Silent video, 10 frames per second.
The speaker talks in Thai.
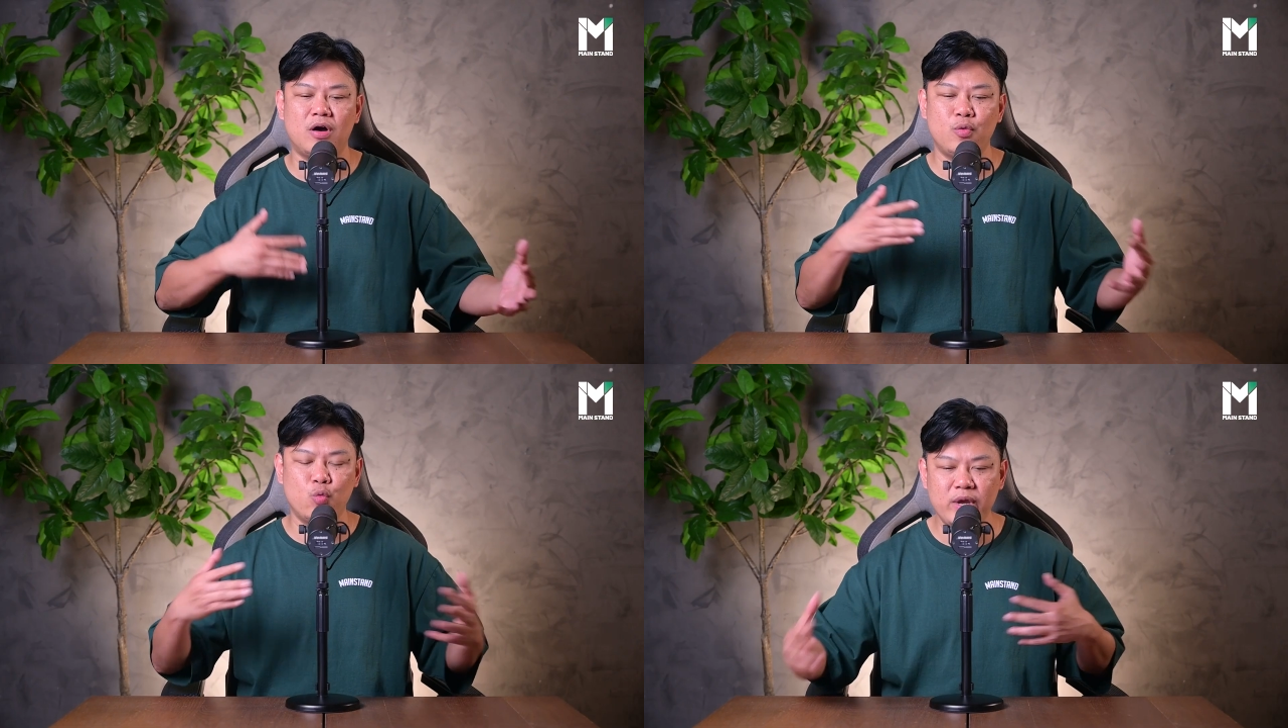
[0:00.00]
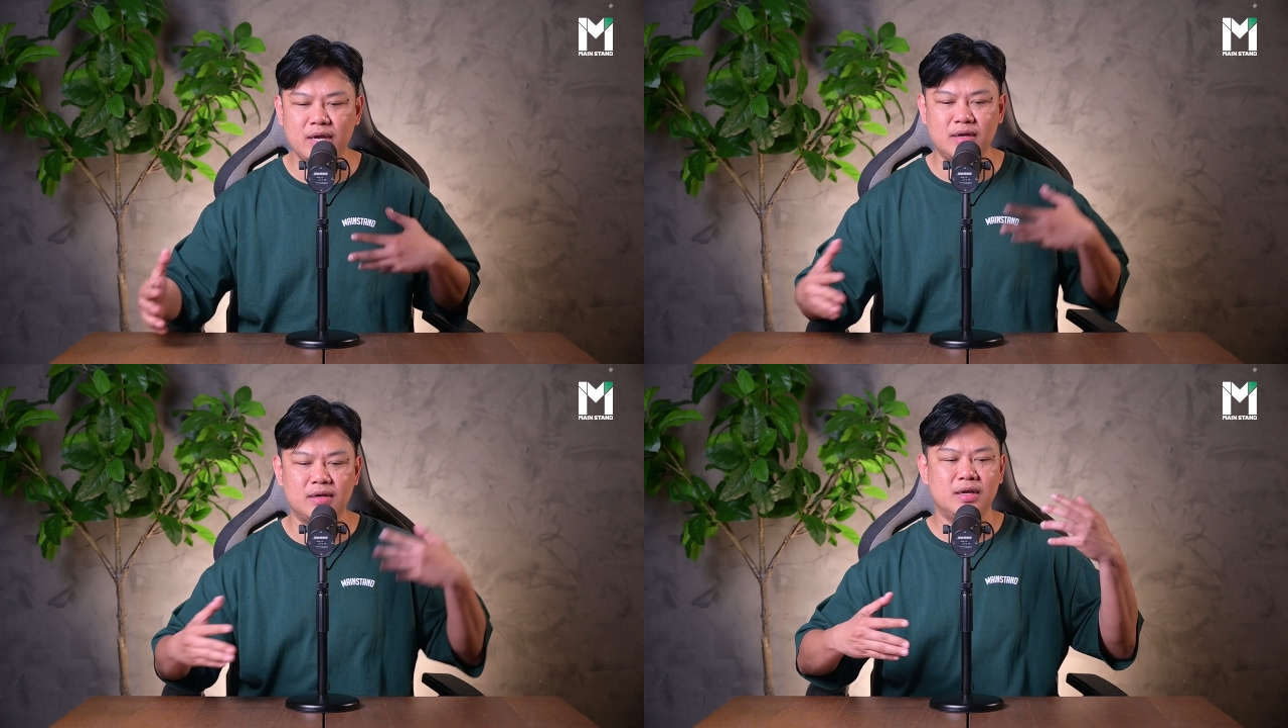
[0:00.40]
คอย
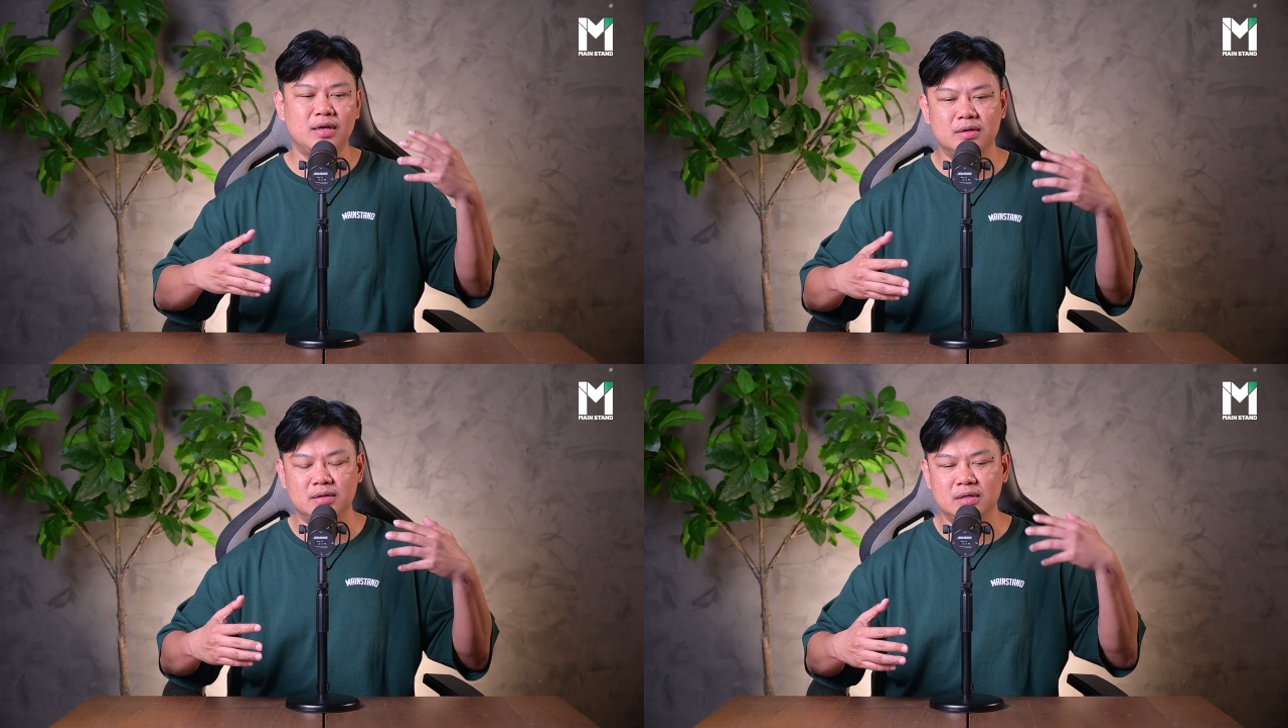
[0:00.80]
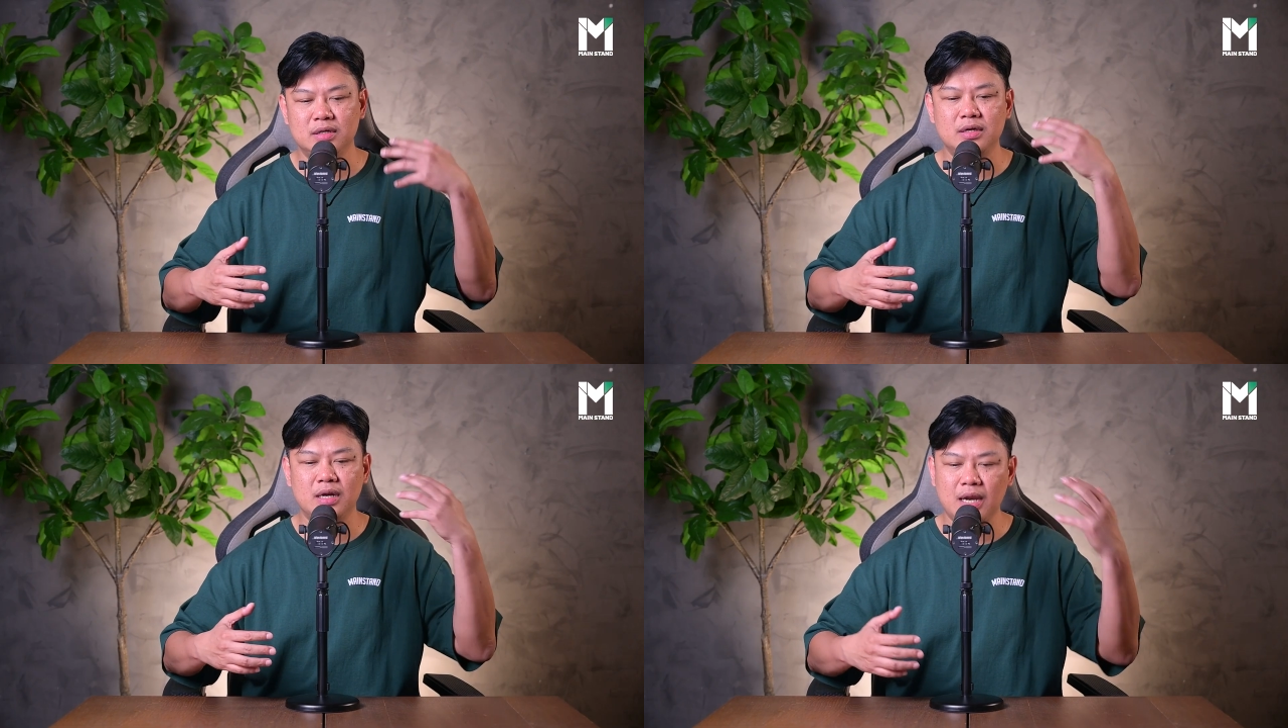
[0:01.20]
วิ่งหรื
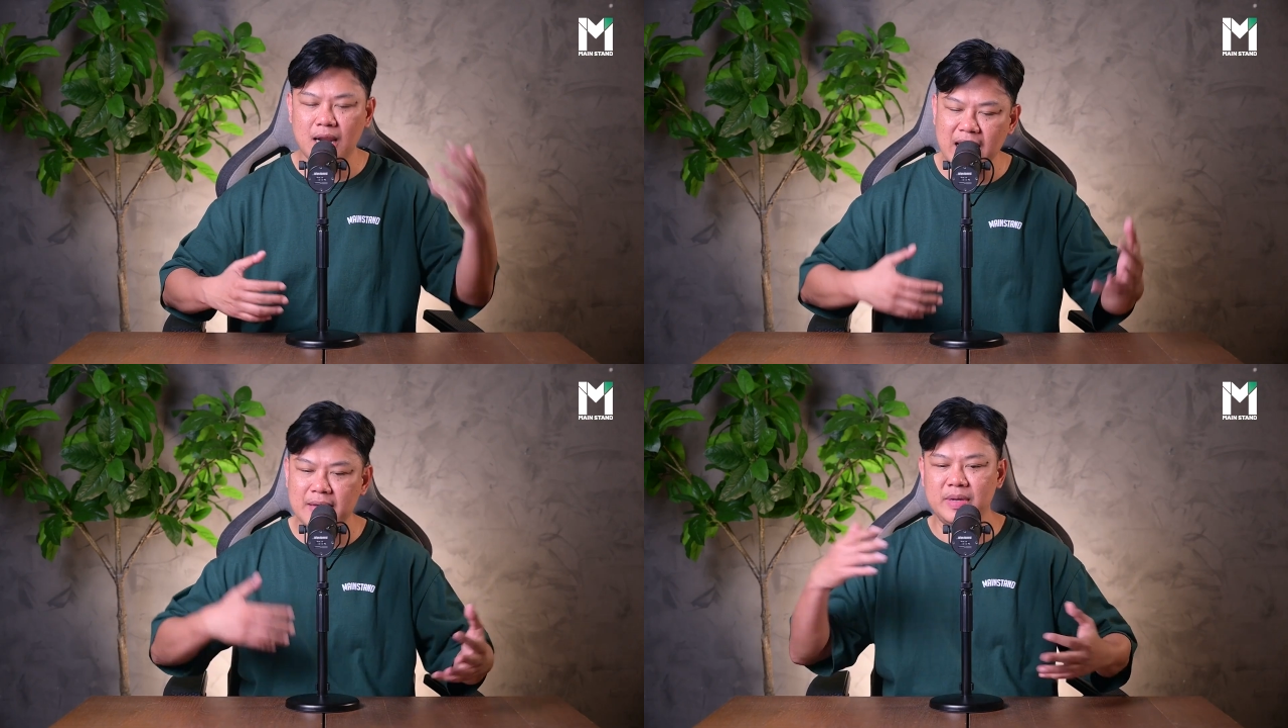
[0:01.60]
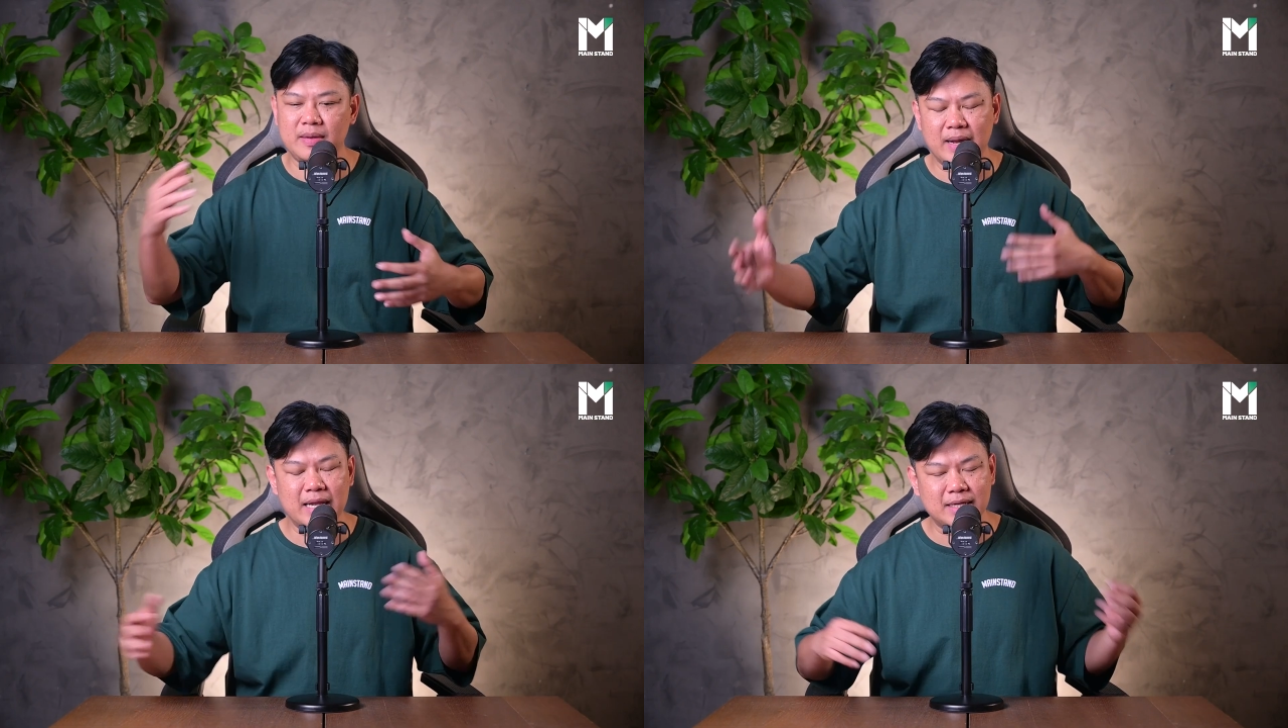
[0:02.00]
อไล่บี
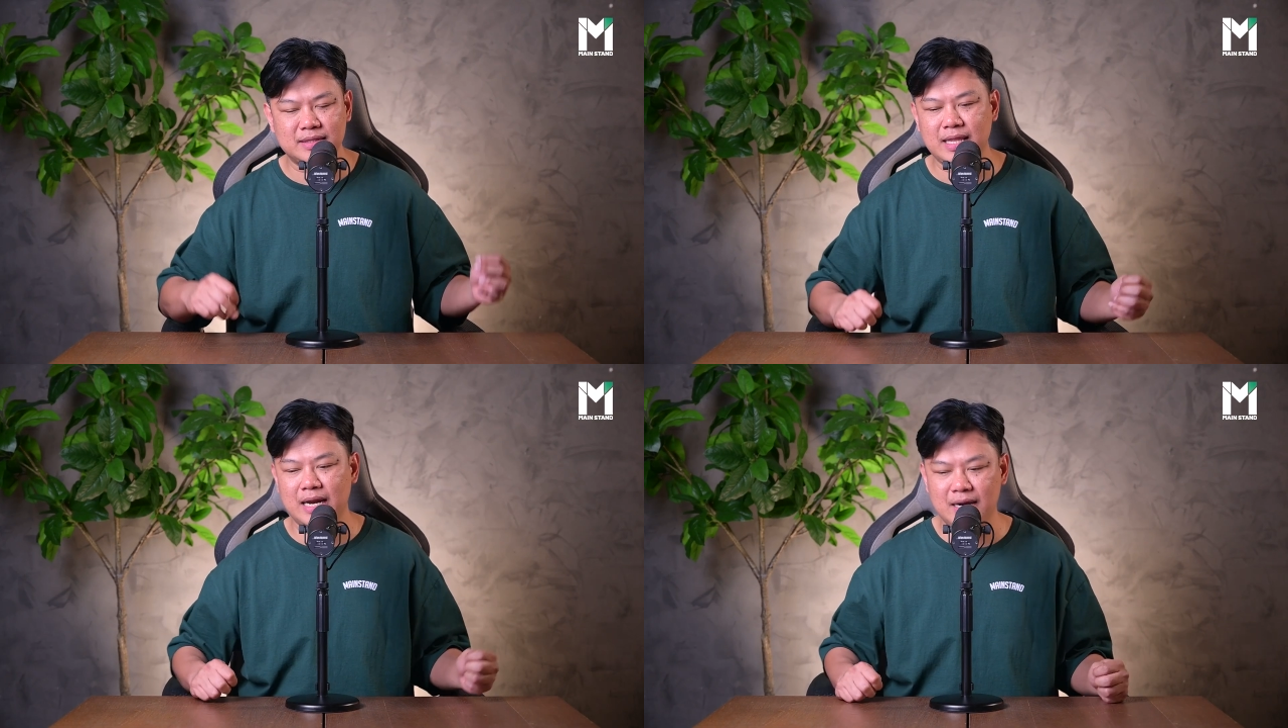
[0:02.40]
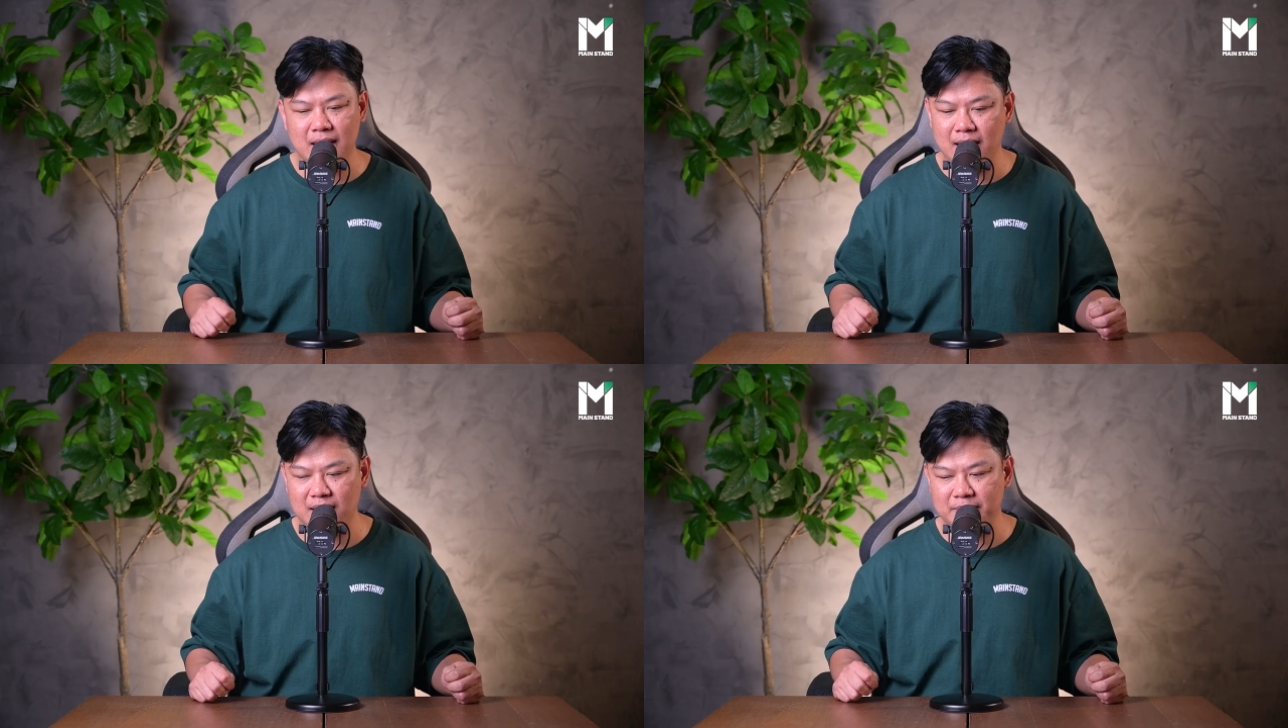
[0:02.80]
บอะไรต่างๆนา
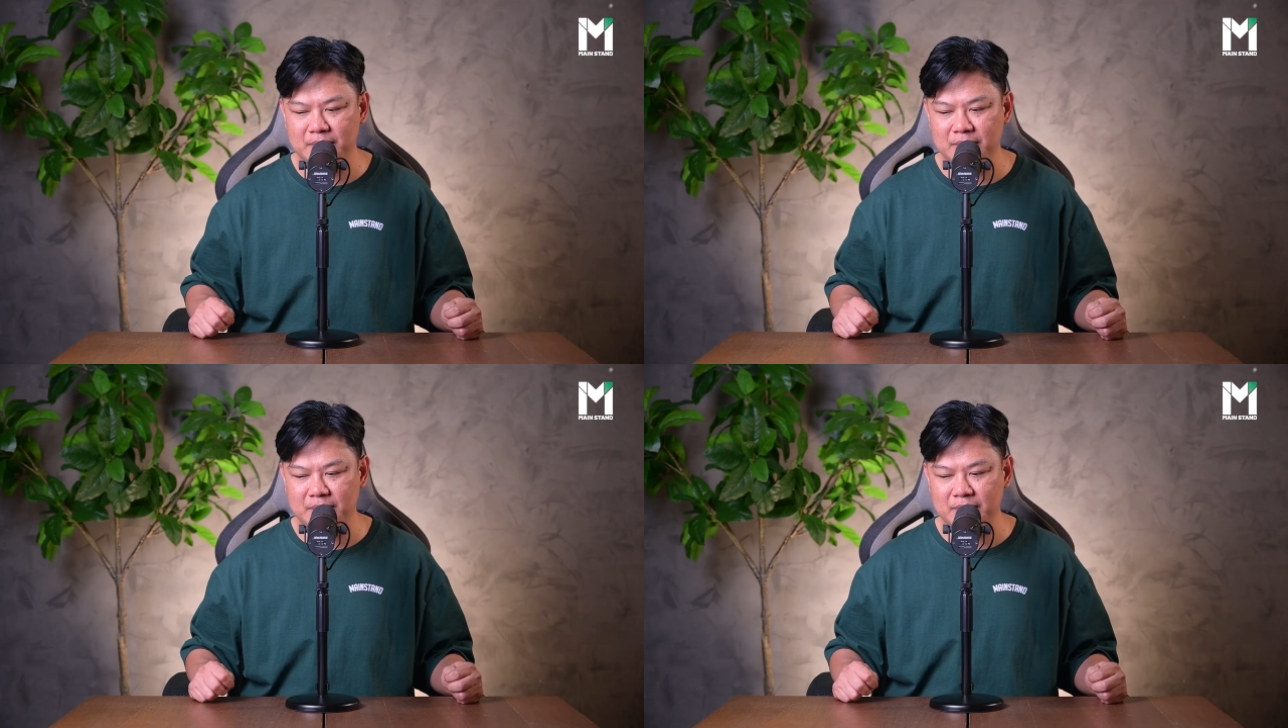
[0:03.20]
นาครับ